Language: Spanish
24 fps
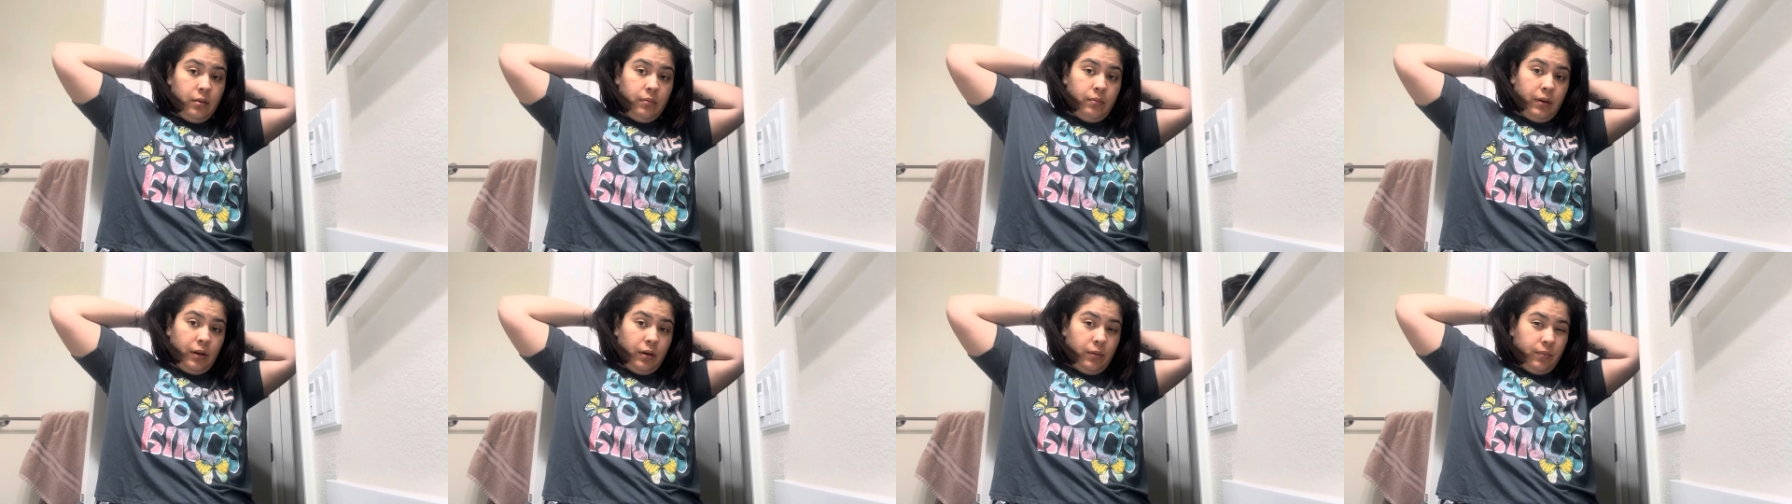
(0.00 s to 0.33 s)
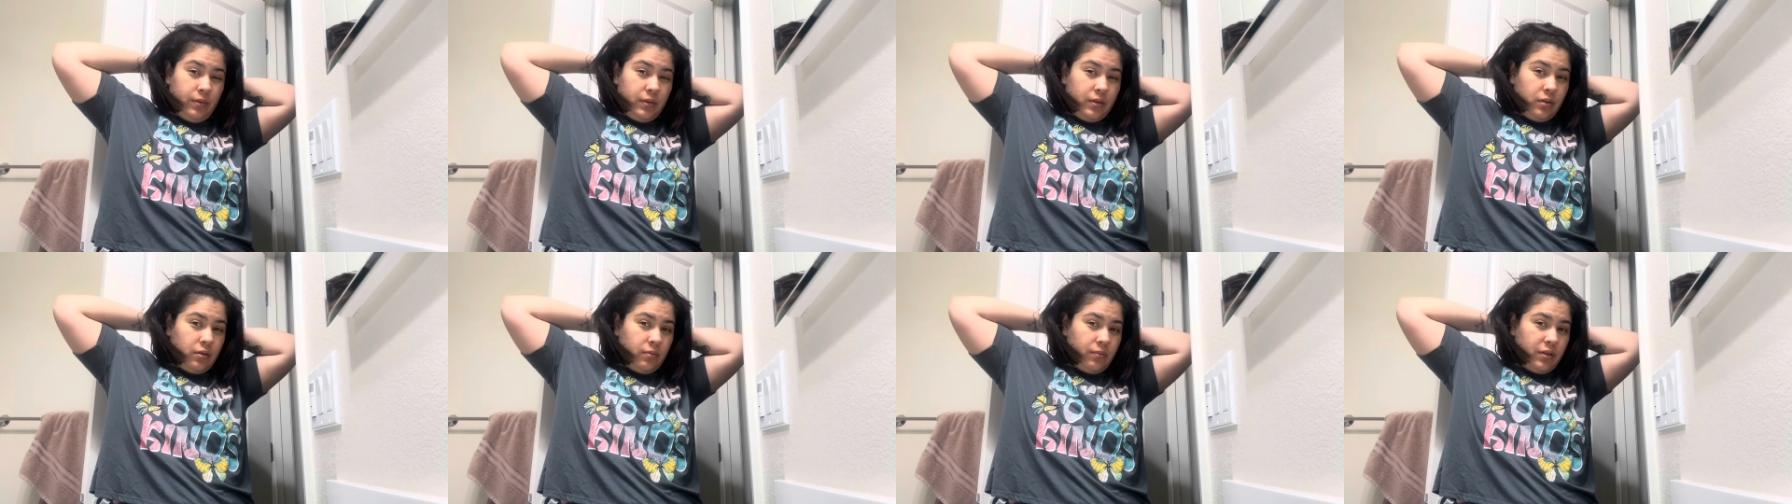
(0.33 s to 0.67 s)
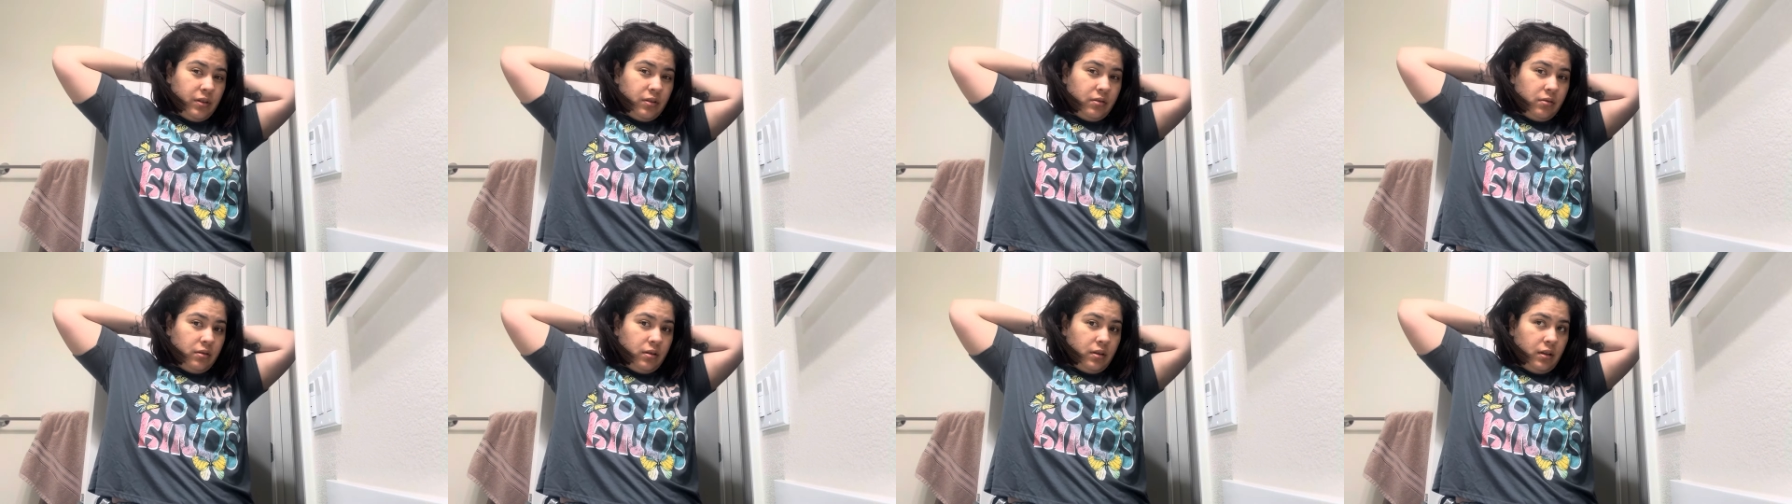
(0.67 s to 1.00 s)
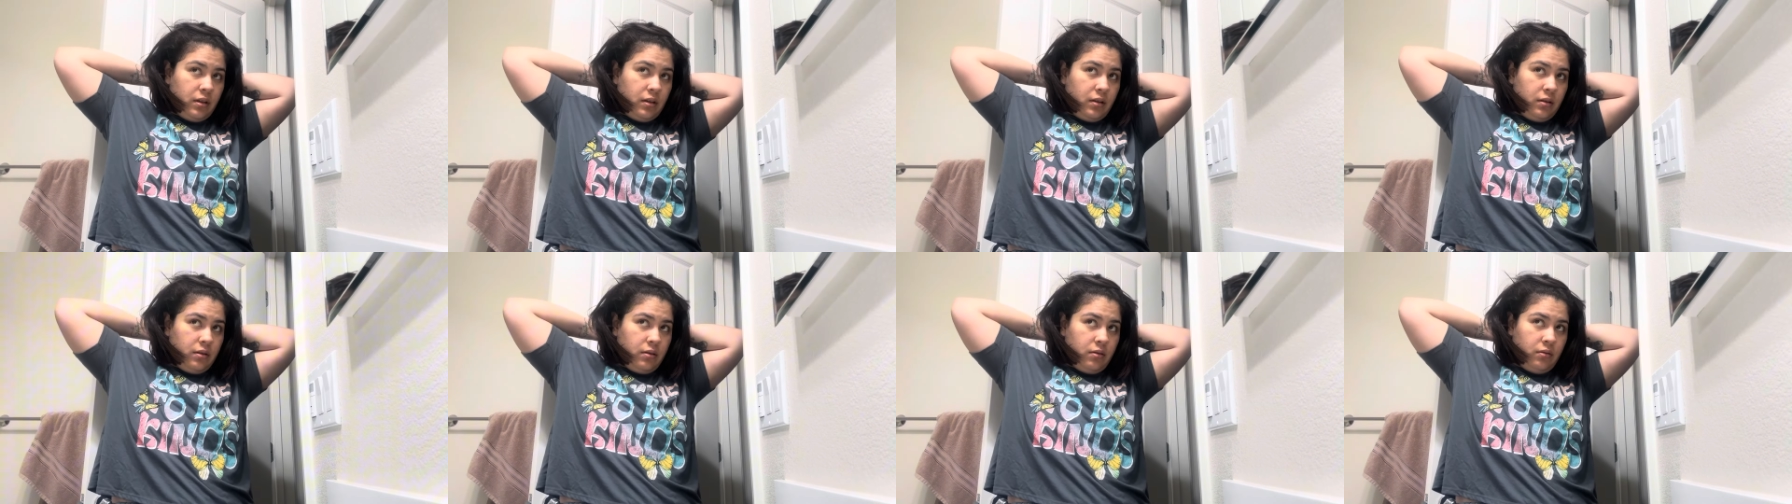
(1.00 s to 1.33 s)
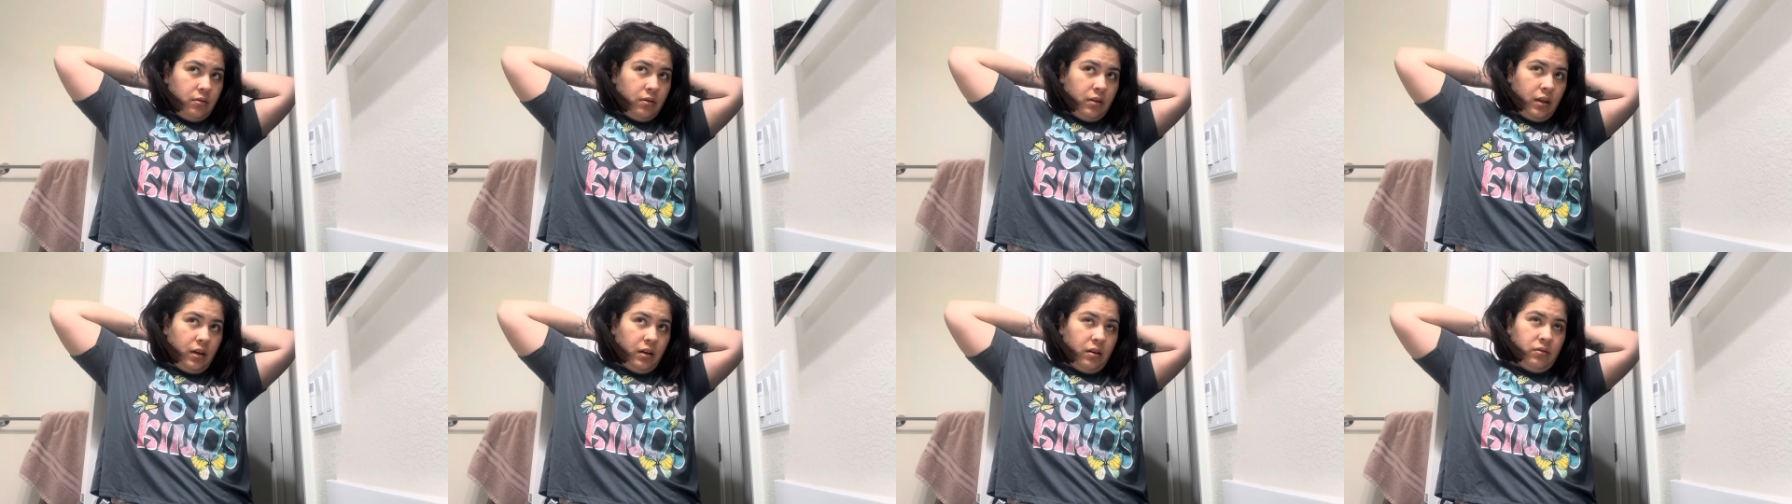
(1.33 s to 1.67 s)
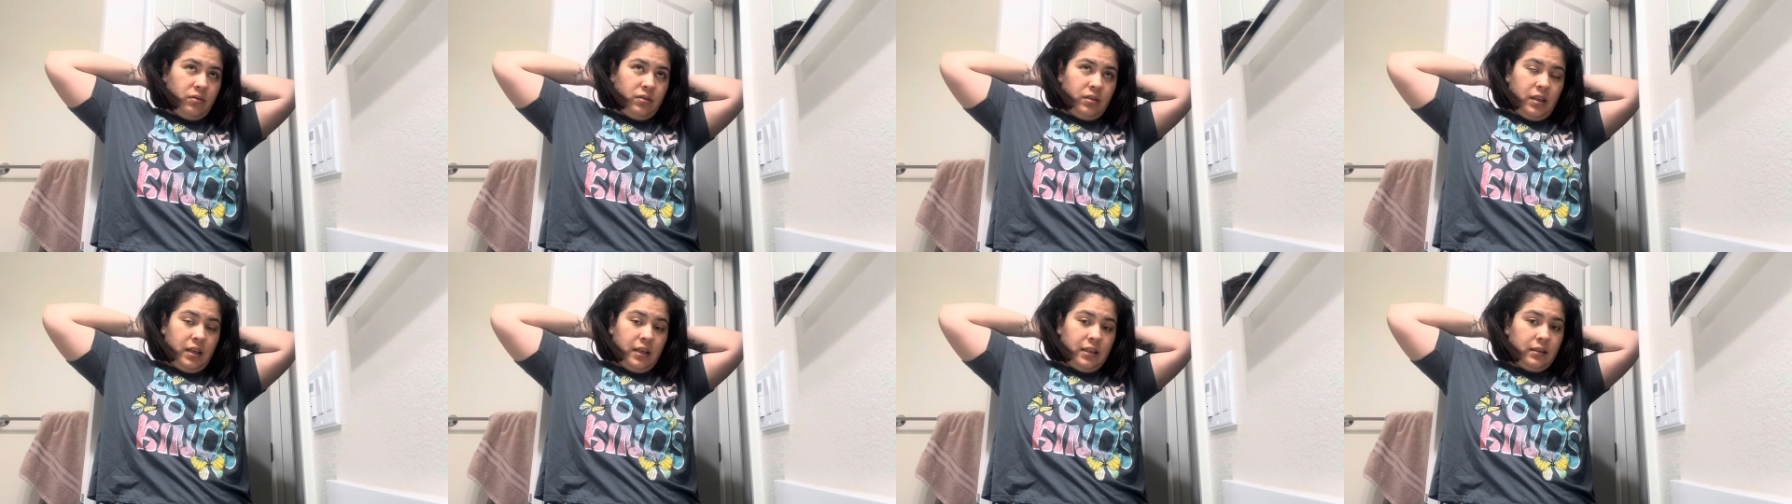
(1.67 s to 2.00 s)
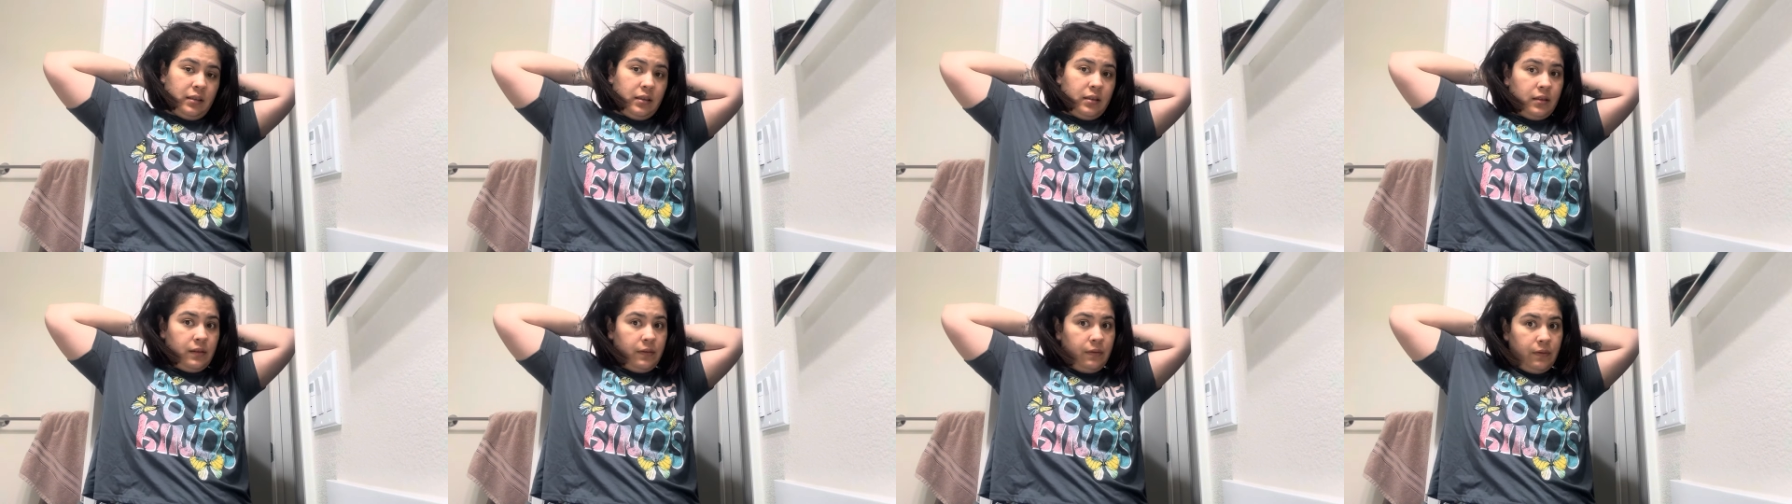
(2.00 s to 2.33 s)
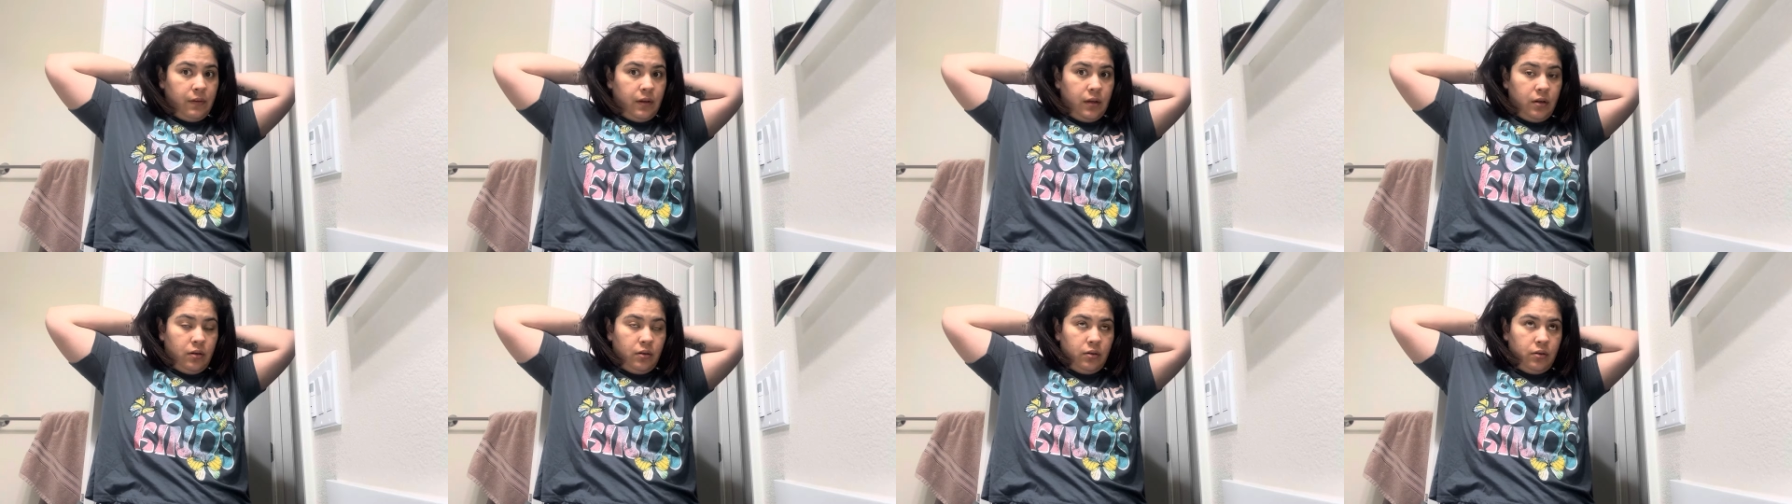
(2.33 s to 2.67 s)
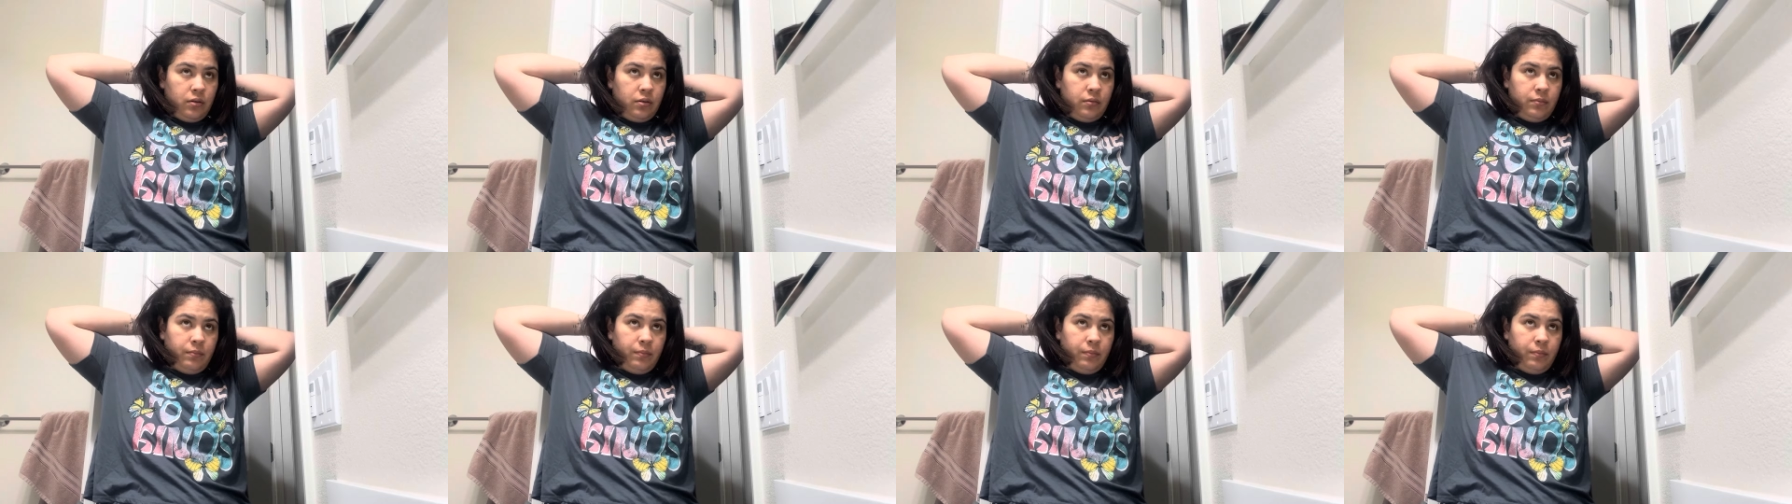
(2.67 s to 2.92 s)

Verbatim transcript: pero pues como es hotel no dan los días así fijo.